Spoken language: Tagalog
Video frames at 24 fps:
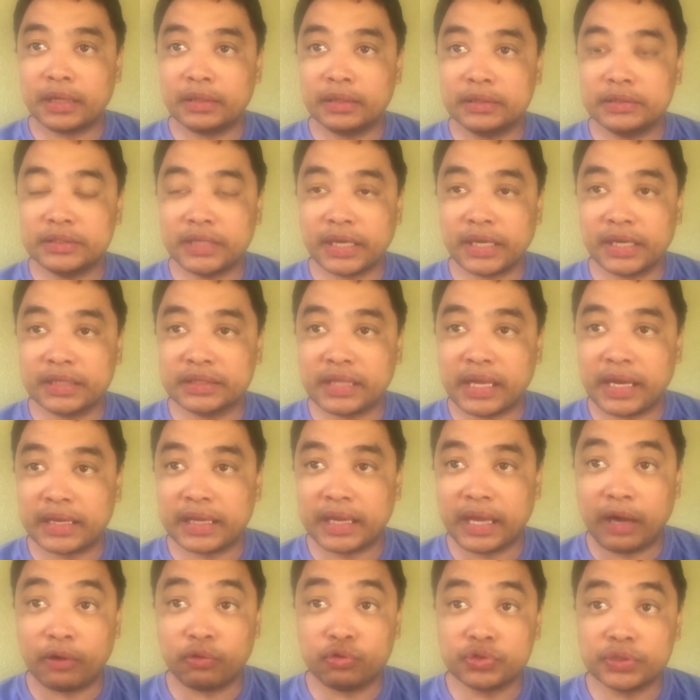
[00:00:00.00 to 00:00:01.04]
ni Secretary
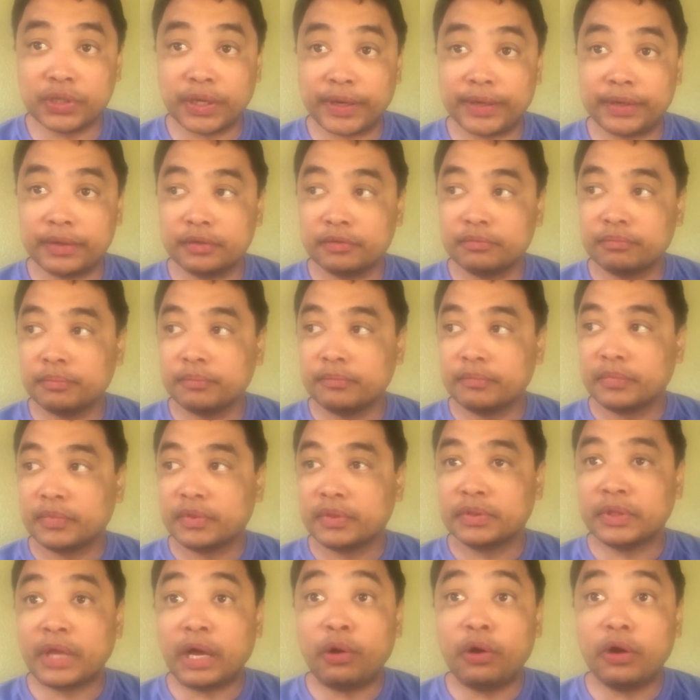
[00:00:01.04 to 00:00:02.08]
Acusar.
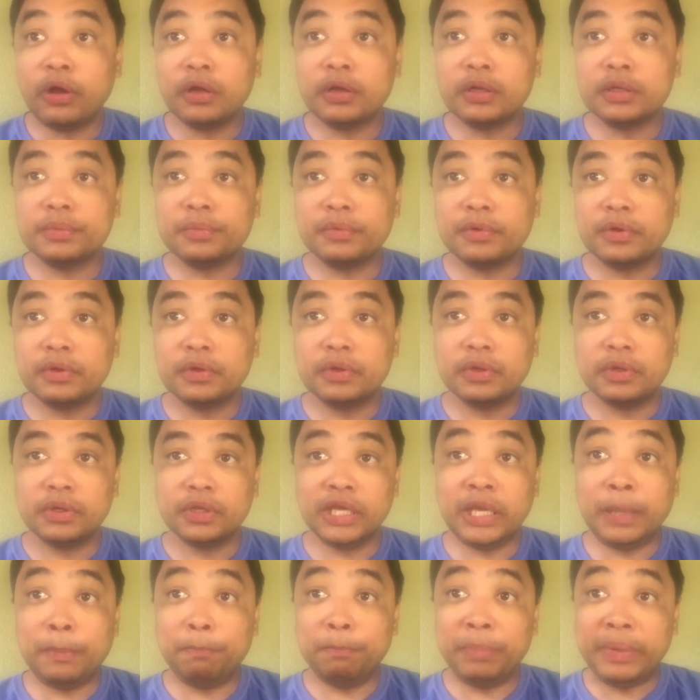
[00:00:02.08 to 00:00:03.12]
Now,
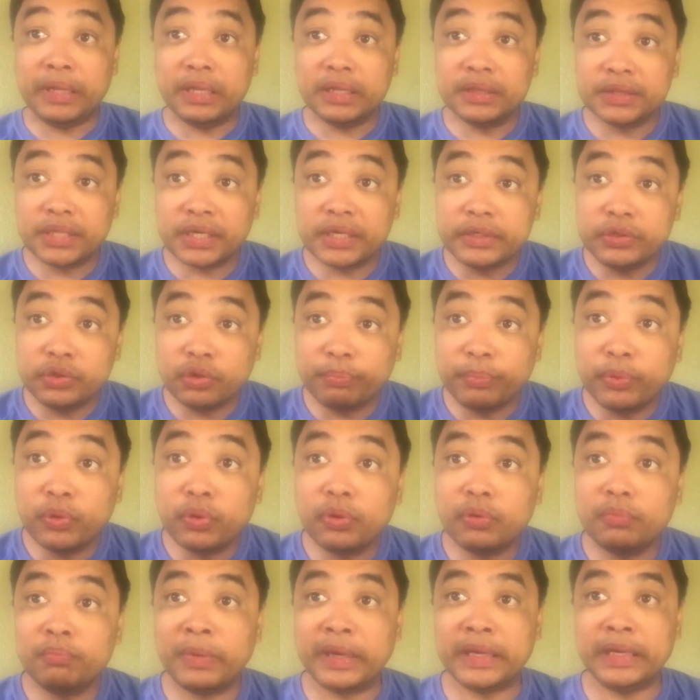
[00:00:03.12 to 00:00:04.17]
i-filter nyo po
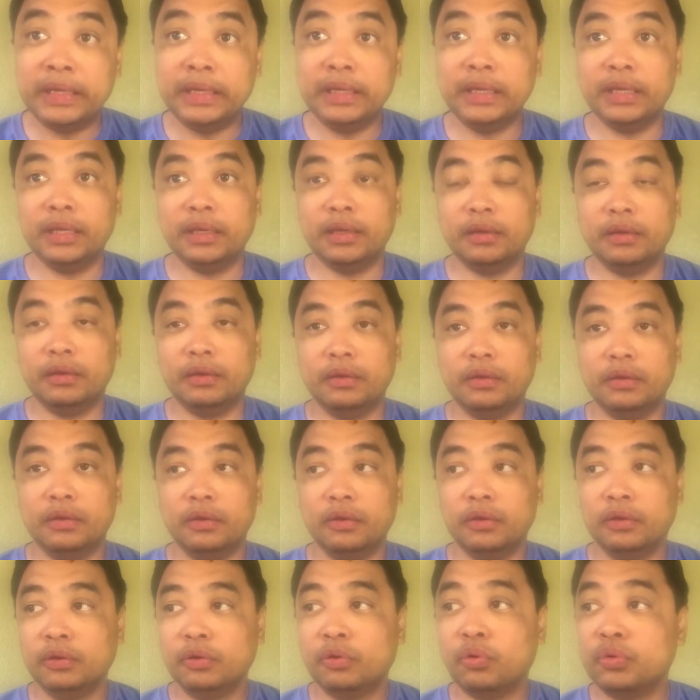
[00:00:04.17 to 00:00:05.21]
maigi
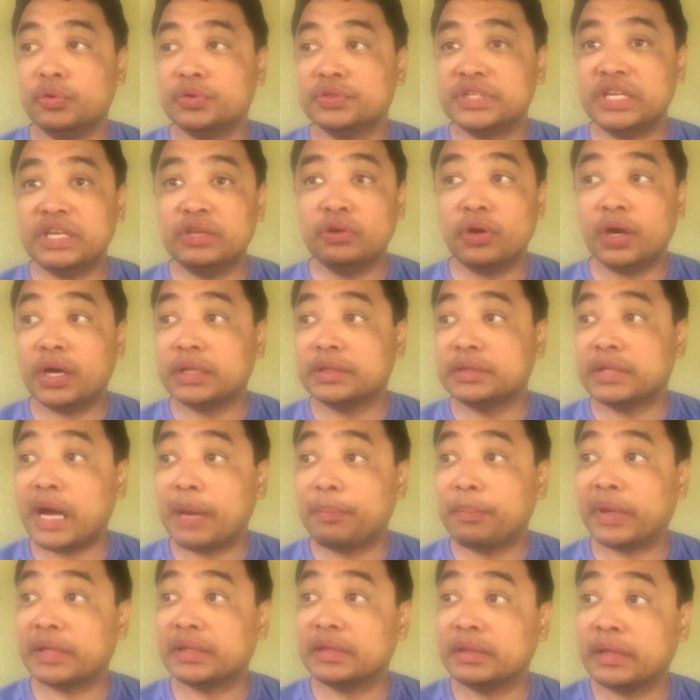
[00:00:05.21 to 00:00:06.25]
kung sino ang
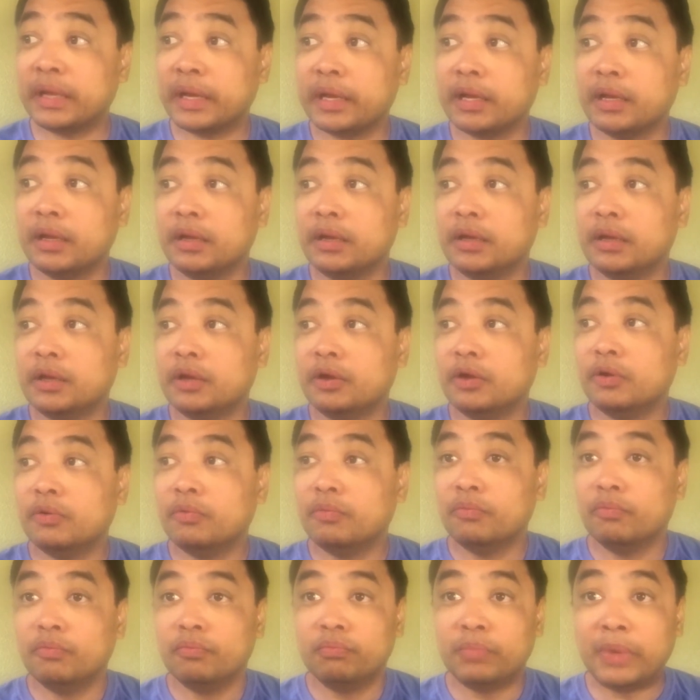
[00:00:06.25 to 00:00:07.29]
dapat na
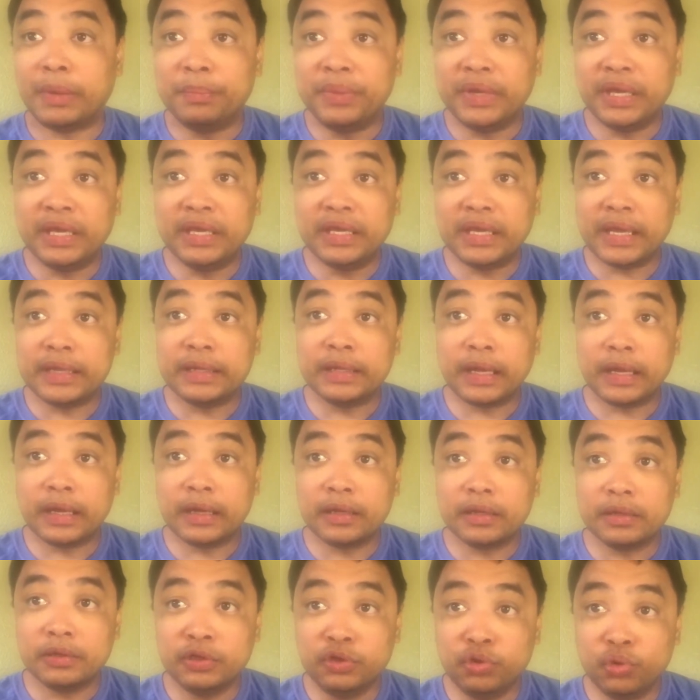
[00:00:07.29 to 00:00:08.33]
mabigyan
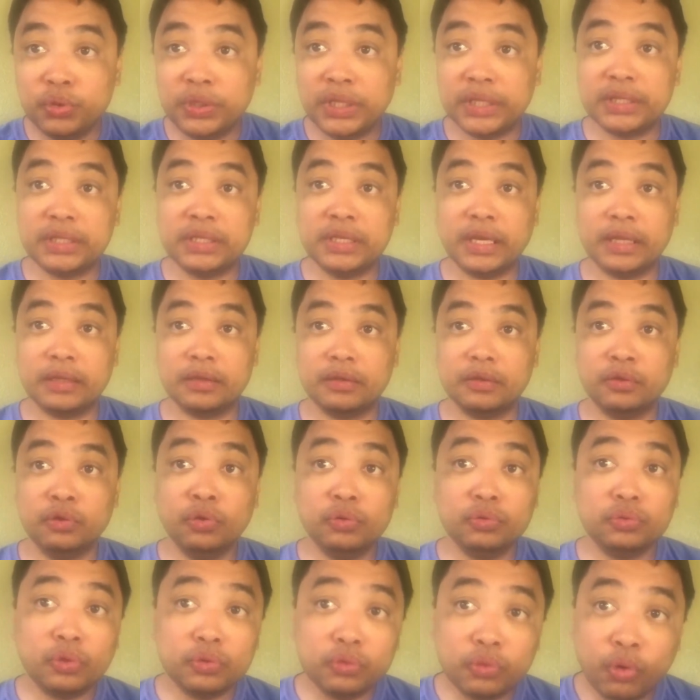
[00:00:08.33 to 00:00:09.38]
ng unit dyan.
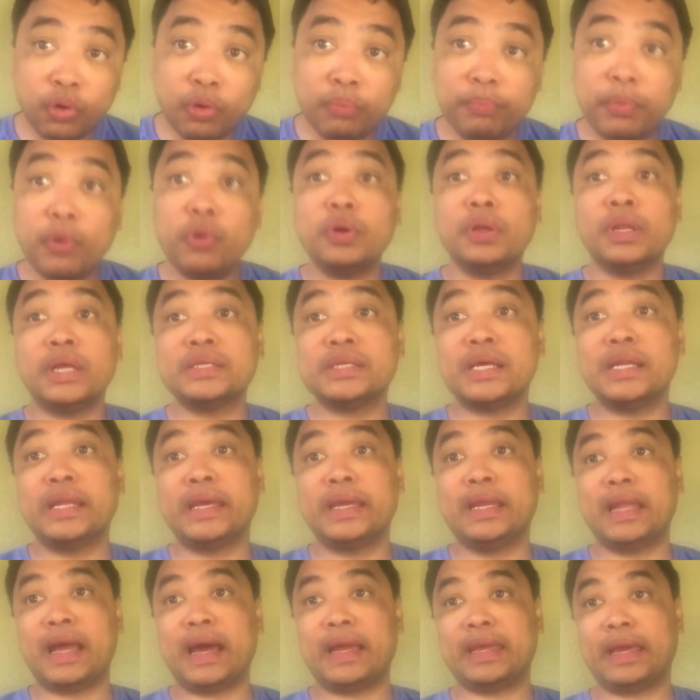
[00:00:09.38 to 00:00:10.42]
Yung totoo pong nasa
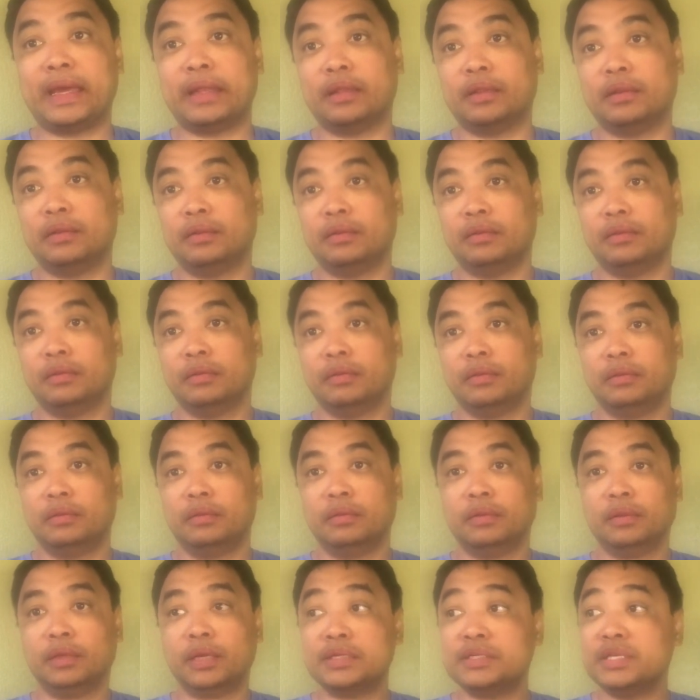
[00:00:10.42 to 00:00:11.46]
laylayan.
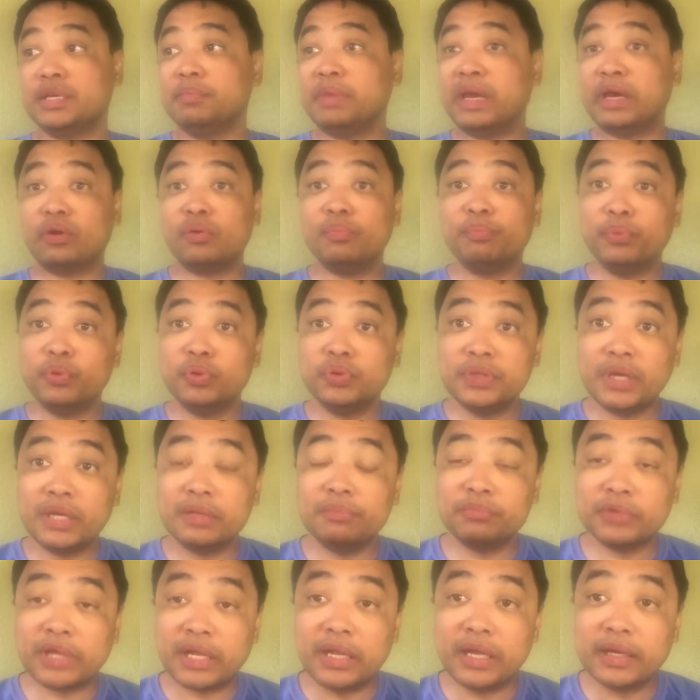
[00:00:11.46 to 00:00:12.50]
Kasi meron po
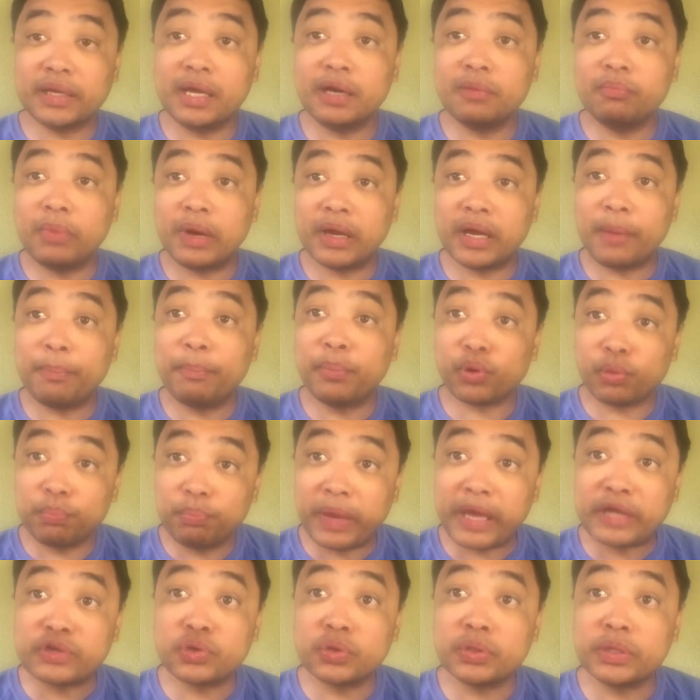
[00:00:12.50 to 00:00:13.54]
dyan talagang mga
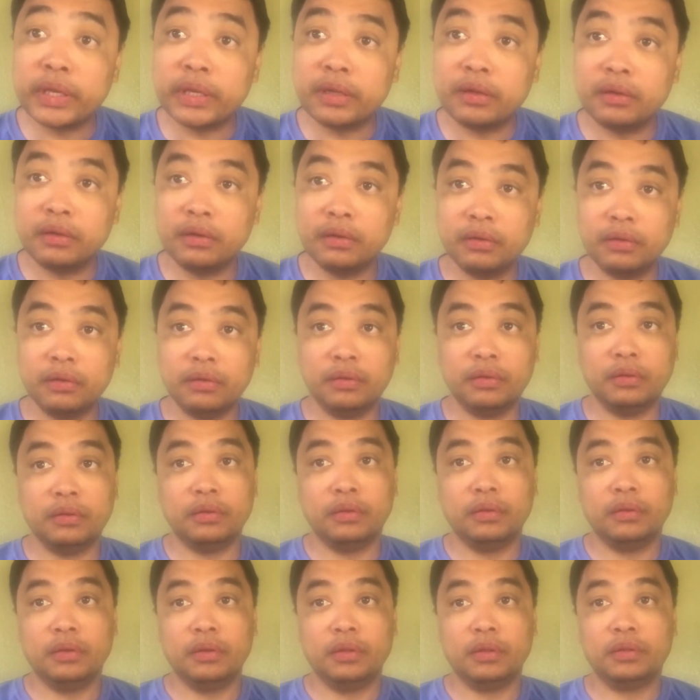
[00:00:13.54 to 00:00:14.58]
professional
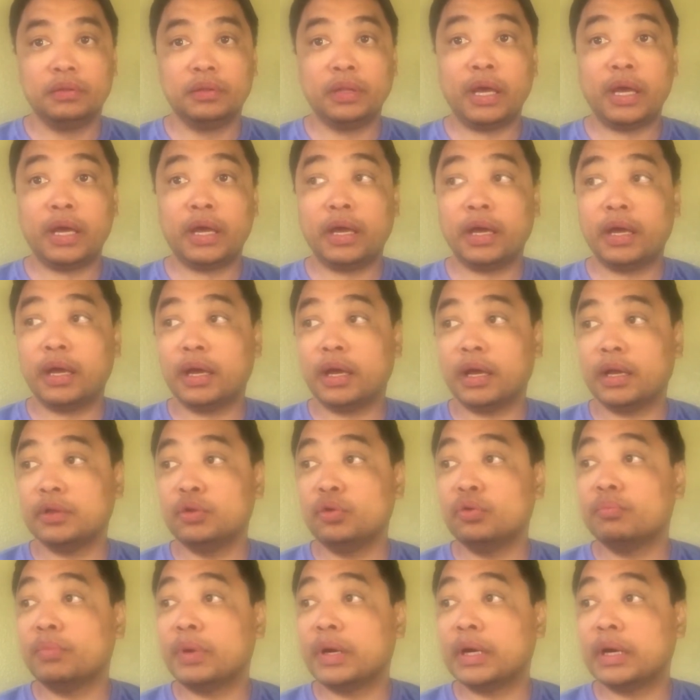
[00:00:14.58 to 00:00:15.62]
na
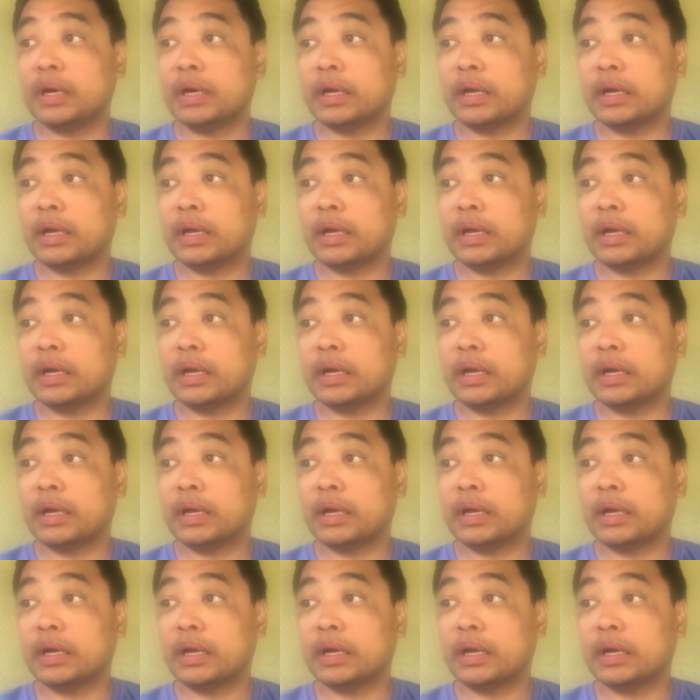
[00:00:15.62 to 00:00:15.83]
yung mga